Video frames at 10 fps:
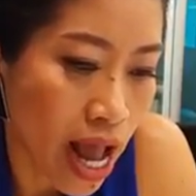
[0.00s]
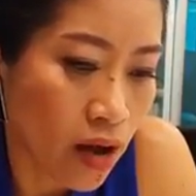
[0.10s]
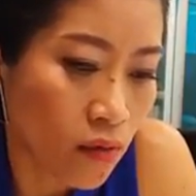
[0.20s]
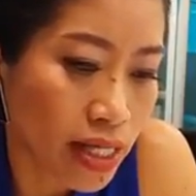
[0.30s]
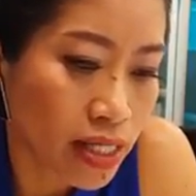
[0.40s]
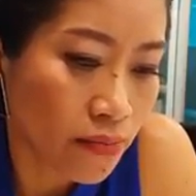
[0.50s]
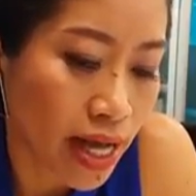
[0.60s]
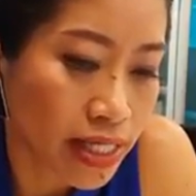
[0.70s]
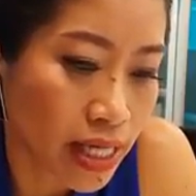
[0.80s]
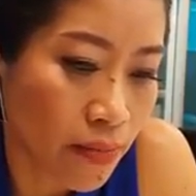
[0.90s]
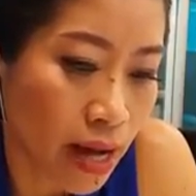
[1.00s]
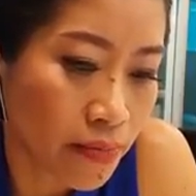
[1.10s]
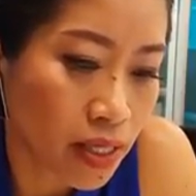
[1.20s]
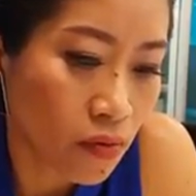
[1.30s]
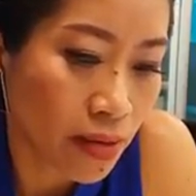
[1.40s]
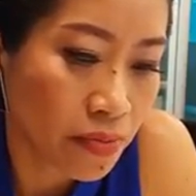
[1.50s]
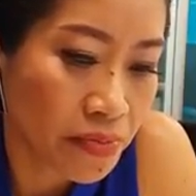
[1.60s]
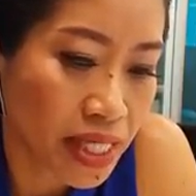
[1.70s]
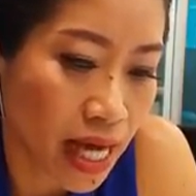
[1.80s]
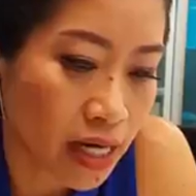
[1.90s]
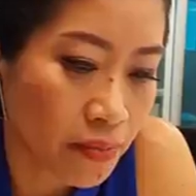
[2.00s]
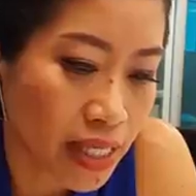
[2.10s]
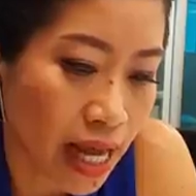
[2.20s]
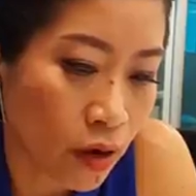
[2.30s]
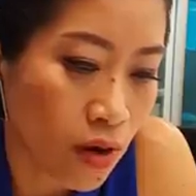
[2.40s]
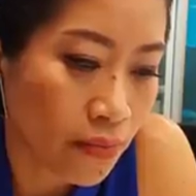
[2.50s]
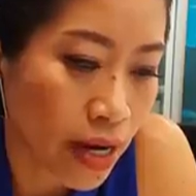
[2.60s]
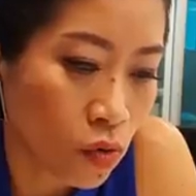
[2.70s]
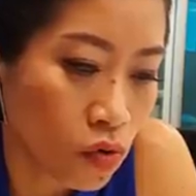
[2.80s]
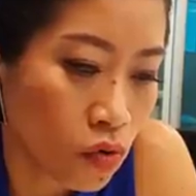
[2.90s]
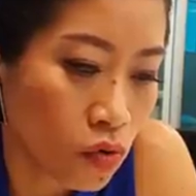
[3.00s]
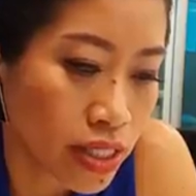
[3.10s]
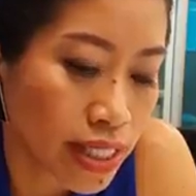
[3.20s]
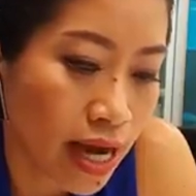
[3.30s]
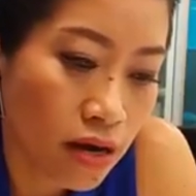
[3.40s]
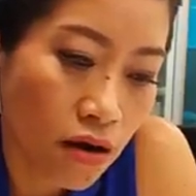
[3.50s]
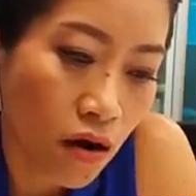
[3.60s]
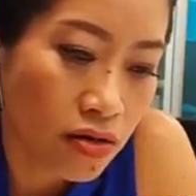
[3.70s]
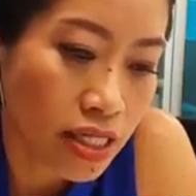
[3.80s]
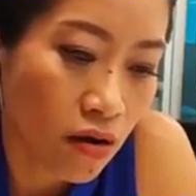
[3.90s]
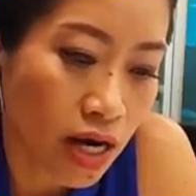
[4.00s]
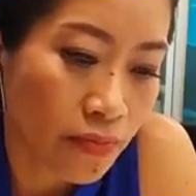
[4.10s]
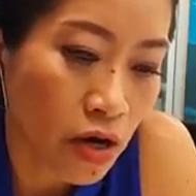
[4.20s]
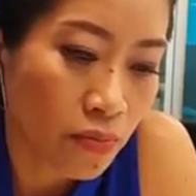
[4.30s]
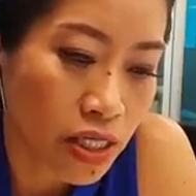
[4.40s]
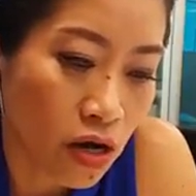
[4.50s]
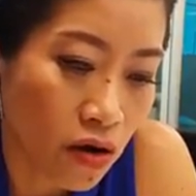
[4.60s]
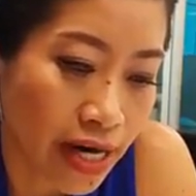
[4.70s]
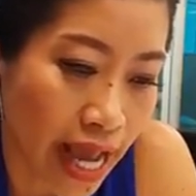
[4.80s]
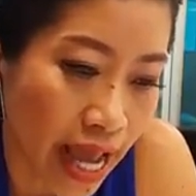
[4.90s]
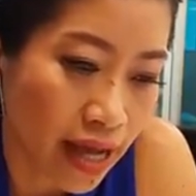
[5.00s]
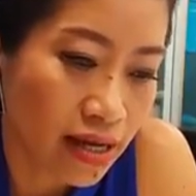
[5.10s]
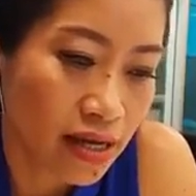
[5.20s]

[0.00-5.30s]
อ้างว่าสมาชิกพรรคปฏิวัติเพื่อประชาธิปไตยความหมายคุ้นๆช่างคล้องจองกับนปชเดะ